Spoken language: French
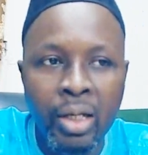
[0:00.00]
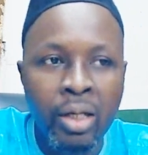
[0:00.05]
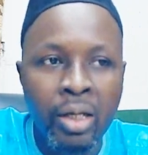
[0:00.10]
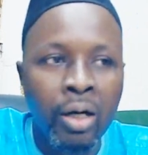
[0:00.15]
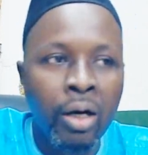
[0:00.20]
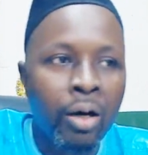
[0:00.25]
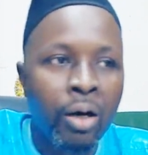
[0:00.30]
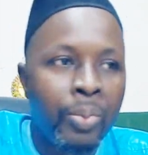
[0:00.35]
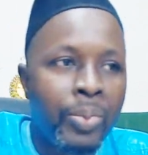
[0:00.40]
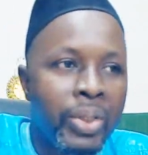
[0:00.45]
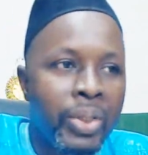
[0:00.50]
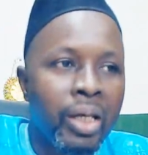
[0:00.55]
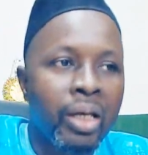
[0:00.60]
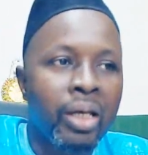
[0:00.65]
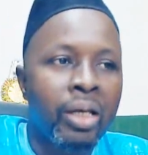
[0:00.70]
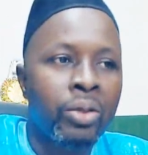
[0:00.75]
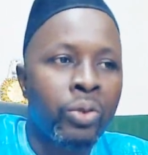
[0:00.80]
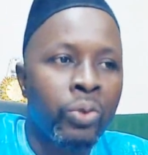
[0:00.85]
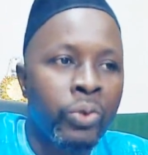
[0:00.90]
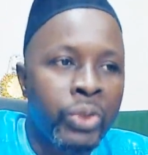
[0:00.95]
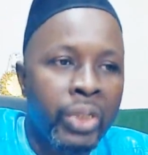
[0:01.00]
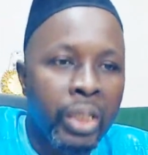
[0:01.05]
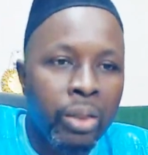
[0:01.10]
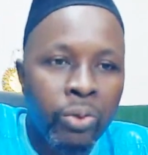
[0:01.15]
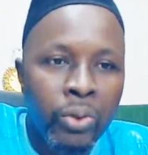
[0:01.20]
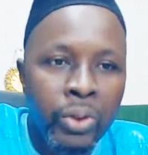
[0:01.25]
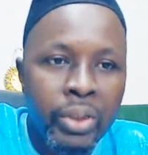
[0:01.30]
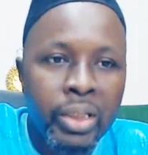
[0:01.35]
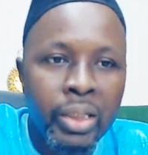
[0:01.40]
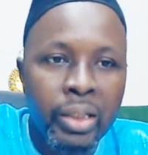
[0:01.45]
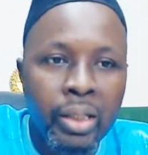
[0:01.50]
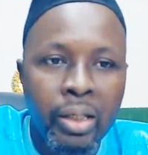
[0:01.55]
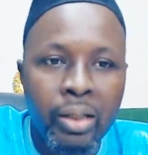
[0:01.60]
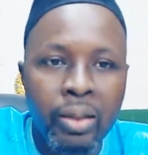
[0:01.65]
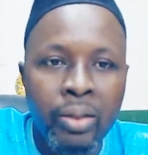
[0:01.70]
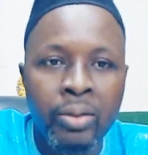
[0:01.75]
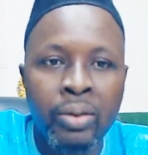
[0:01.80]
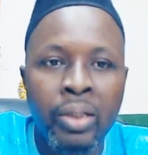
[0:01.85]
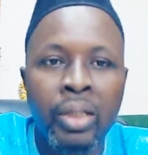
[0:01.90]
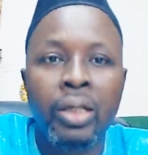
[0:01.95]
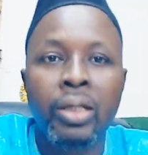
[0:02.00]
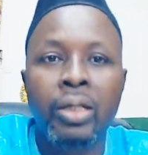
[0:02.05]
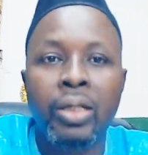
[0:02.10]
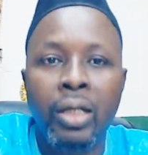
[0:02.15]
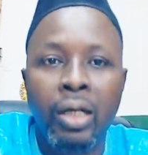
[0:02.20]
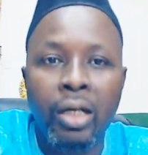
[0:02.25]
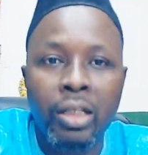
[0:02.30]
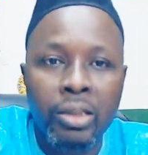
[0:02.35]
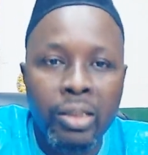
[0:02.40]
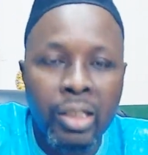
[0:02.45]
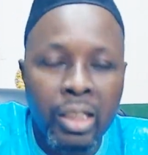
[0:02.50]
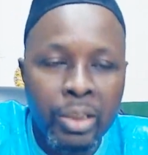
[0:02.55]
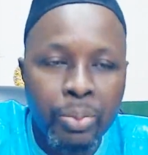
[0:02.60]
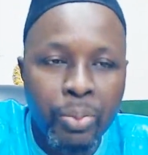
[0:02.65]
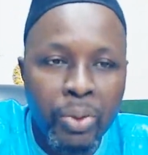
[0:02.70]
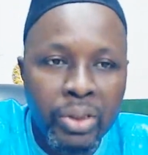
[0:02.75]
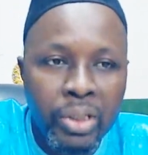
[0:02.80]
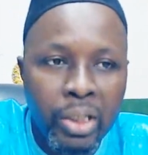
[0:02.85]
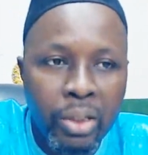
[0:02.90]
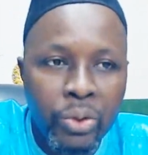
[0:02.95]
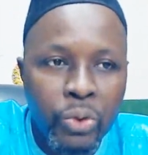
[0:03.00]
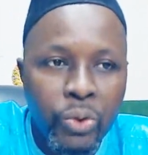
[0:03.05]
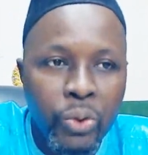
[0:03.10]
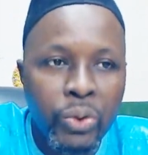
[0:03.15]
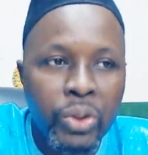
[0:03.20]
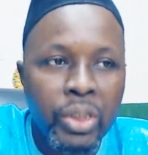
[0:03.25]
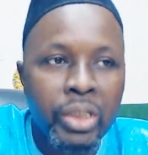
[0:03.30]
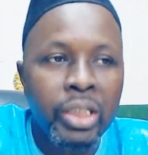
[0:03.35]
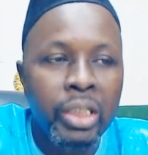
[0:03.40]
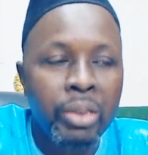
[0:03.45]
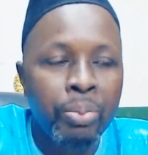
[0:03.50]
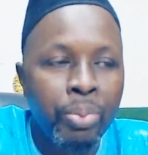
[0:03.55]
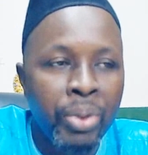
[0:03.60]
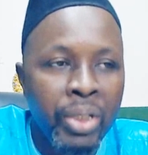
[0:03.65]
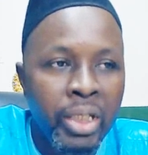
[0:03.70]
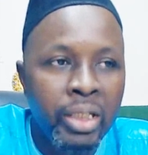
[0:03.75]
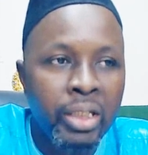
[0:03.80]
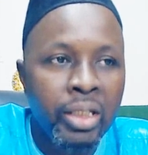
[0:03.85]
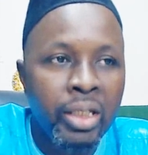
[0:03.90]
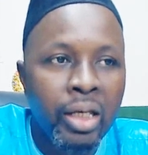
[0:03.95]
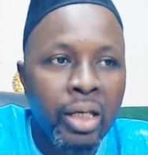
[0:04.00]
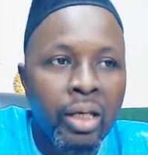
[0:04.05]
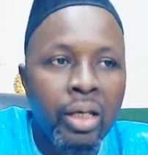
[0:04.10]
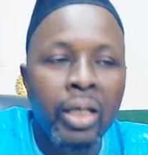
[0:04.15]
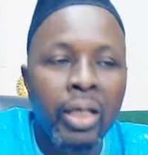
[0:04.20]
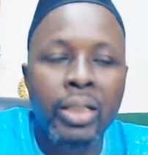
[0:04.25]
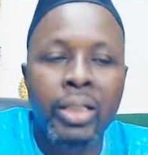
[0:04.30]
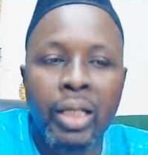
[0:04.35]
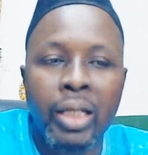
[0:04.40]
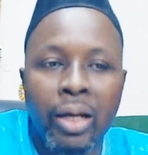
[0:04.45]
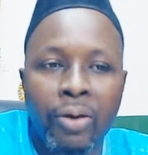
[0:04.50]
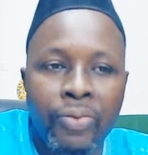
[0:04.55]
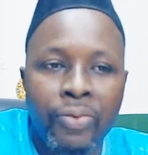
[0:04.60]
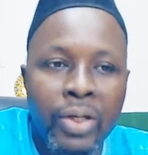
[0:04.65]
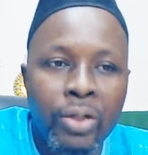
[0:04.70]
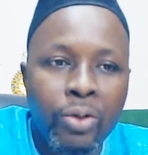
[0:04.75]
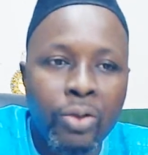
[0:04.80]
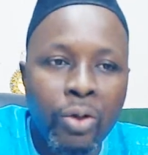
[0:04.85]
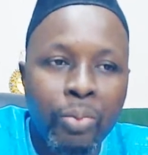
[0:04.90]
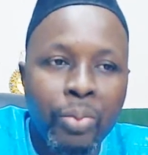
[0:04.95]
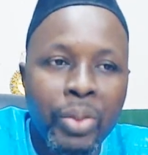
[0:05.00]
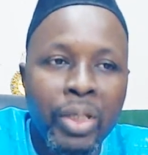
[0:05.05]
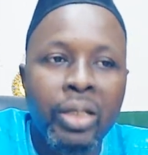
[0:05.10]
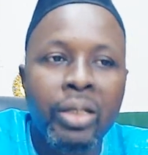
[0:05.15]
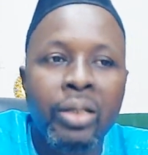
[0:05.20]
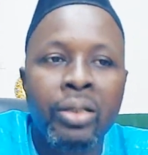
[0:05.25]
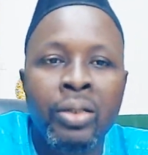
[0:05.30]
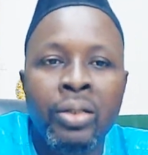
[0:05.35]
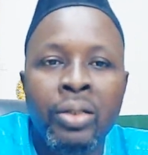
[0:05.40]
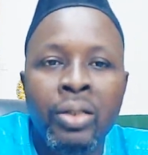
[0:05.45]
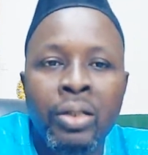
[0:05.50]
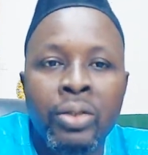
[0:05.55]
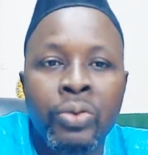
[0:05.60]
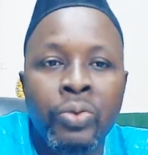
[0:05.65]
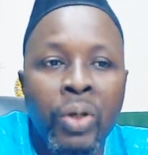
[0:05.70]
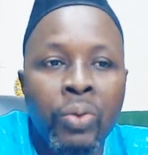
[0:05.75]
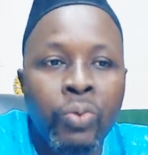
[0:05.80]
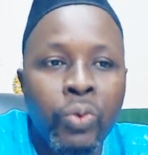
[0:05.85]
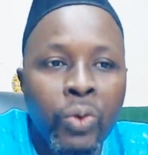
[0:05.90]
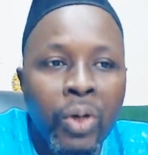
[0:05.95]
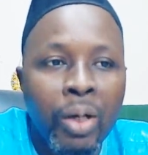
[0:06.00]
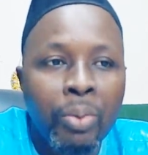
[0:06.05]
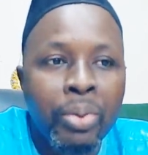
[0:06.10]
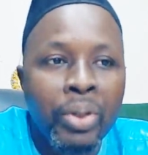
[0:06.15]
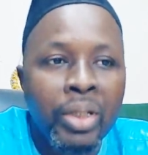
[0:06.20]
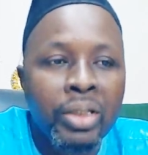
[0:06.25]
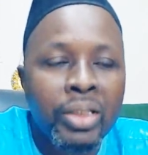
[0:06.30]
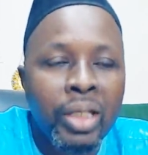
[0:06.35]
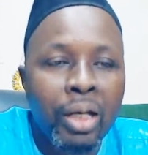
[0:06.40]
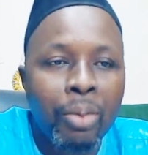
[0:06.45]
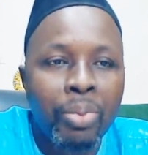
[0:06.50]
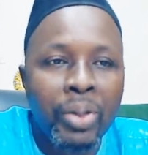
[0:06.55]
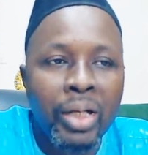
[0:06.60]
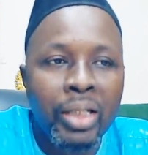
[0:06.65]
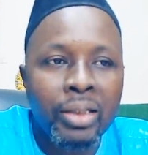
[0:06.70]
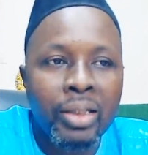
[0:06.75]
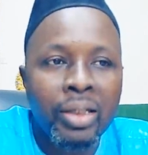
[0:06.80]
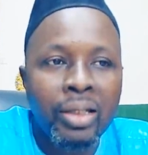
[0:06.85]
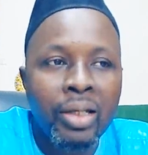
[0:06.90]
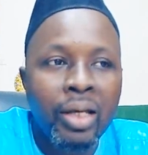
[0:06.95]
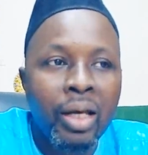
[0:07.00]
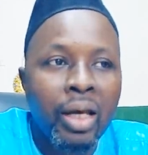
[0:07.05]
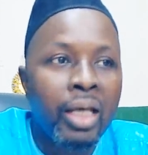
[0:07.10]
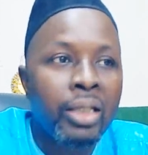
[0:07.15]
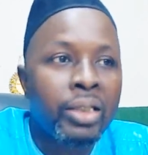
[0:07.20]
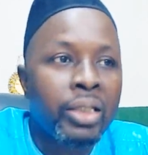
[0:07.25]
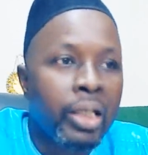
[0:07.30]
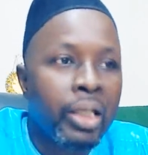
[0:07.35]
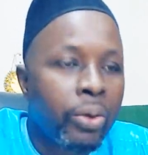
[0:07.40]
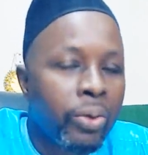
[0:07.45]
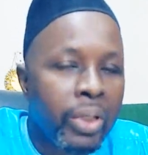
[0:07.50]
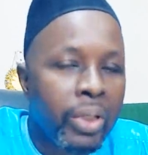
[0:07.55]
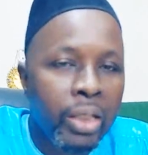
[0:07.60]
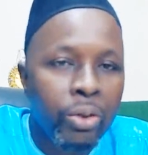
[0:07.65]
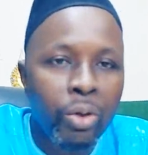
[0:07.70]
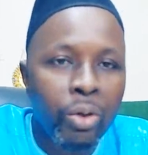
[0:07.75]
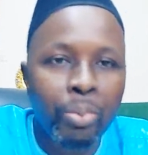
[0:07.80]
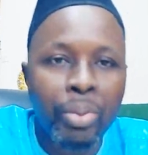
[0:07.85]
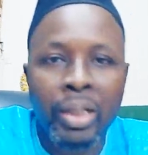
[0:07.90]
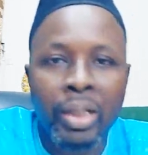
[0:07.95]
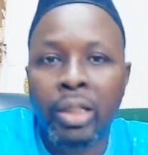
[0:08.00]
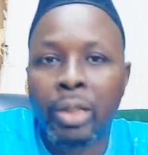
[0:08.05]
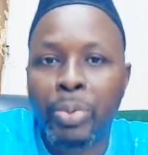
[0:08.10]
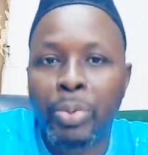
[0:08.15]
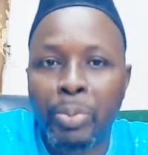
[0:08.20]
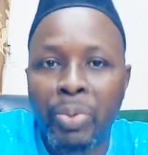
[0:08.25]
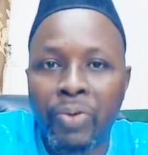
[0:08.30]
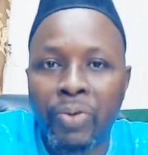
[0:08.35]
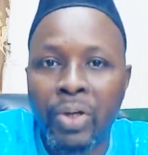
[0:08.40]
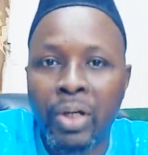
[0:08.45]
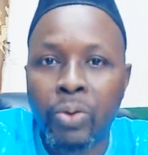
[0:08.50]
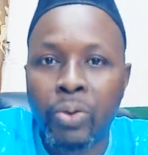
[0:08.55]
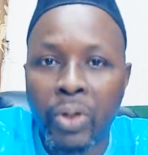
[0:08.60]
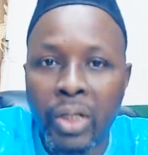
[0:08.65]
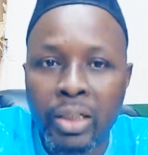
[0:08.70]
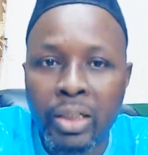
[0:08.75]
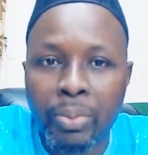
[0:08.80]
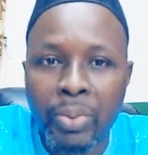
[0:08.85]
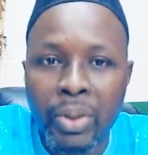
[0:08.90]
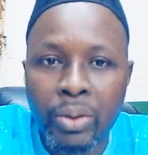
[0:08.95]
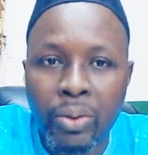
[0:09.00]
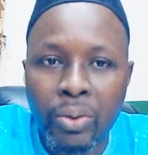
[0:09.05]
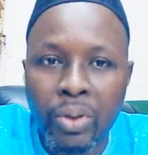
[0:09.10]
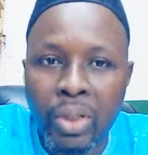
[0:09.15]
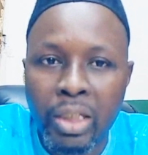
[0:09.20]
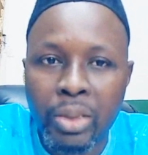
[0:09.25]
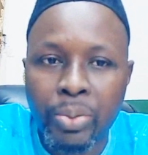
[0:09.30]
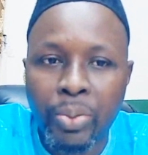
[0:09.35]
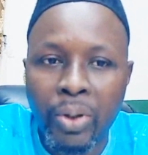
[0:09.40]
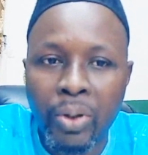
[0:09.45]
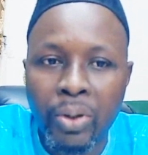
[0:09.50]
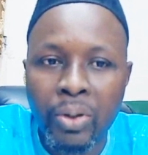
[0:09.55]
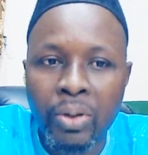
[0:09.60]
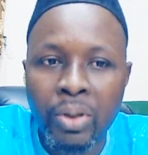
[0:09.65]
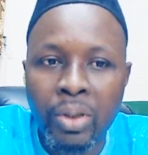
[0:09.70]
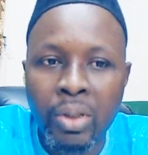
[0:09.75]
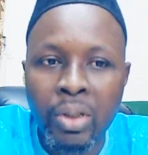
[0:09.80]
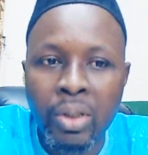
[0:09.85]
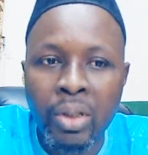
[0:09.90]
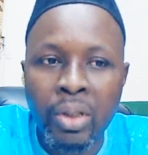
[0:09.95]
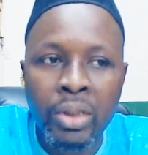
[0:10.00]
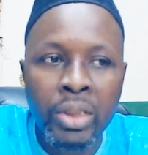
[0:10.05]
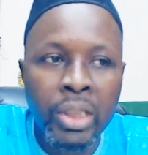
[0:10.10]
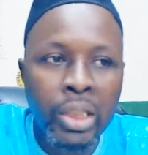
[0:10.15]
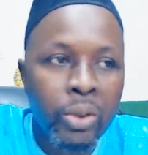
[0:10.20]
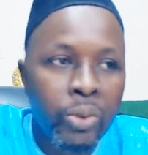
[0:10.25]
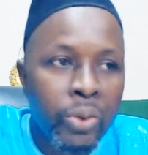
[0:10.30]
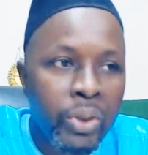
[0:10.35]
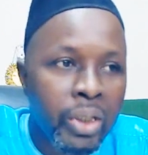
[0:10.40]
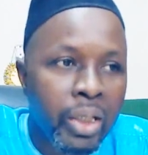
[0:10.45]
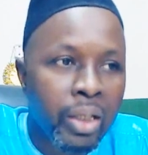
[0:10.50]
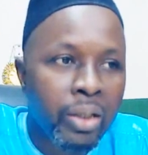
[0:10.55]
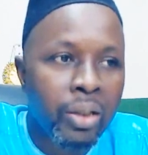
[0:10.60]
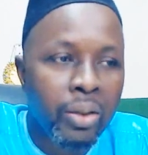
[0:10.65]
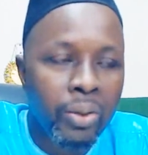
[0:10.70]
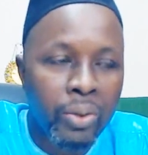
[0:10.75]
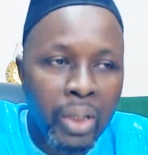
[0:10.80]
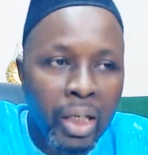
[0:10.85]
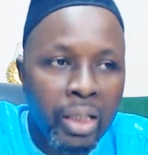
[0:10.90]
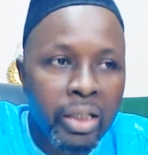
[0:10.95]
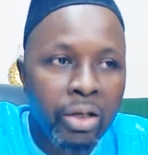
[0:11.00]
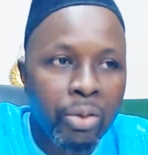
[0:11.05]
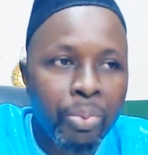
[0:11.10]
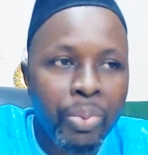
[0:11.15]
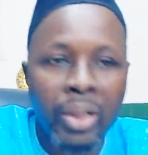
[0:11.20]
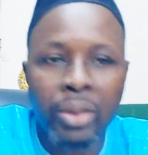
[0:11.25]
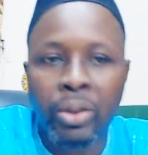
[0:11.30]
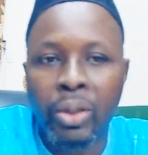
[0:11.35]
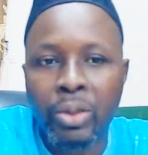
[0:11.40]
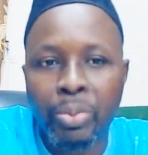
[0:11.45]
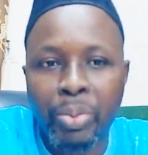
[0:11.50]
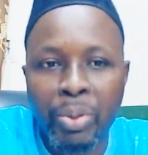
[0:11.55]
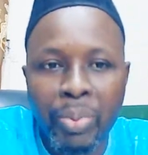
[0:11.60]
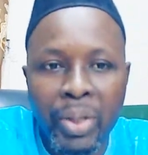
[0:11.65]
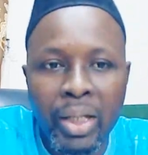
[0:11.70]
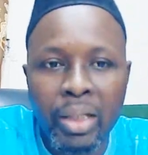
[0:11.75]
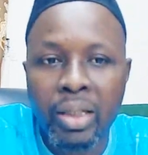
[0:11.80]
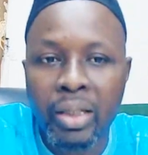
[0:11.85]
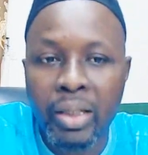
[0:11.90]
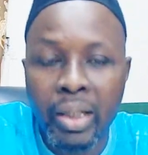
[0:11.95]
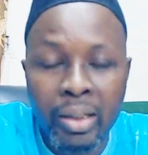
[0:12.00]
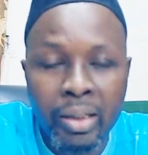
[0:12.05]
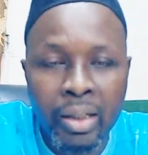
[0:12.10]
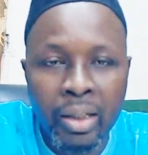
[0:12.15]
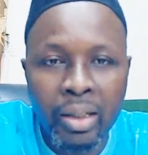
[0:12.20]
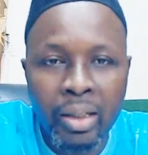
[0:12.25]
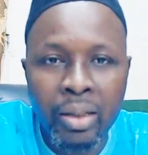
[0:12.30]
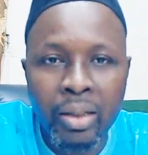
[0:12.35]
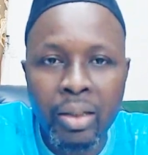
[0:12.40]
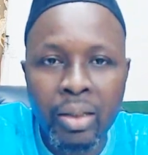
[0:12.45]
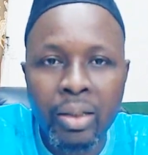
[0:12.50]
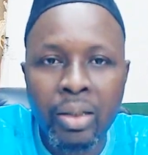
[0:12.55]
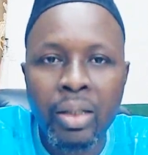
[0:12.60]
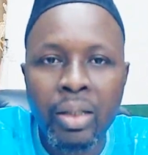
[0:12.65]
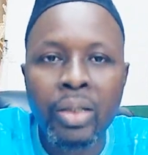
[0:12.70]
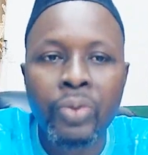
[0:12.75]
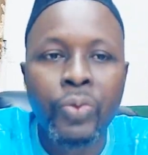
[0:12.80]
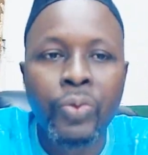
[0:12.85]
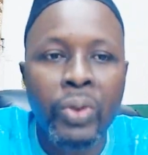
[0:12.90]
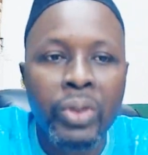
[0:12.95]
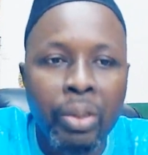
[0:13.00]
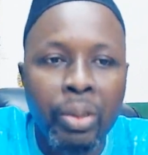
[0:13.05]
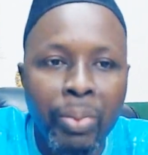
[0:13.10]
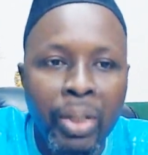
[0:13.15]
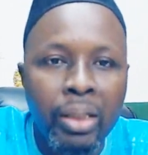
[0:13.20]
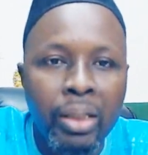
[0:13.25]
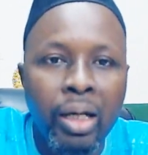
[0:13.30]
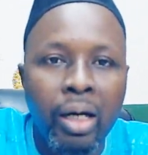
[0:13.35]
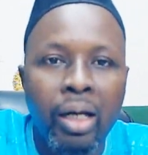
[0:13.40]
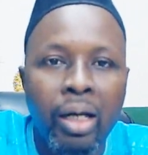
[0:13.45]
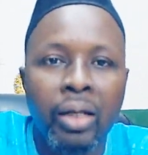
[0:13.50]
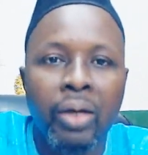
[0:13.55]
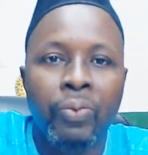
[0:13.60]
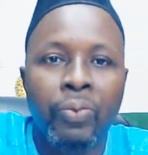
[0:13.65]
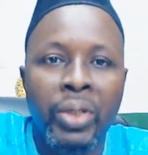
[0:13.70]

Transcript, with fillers: Ou bien c'est lui qui est un grand transporteur aujourd'hui qui brille et tu l'as fait tomber, tu vas vouloir prendre sa place. Et si lui ne tombe pas, tu ne peux pas faire correctement ton transport. Si lui ne l'enlève pas, tu ne peux pas être quelqu'un. Il faut demander à Allah.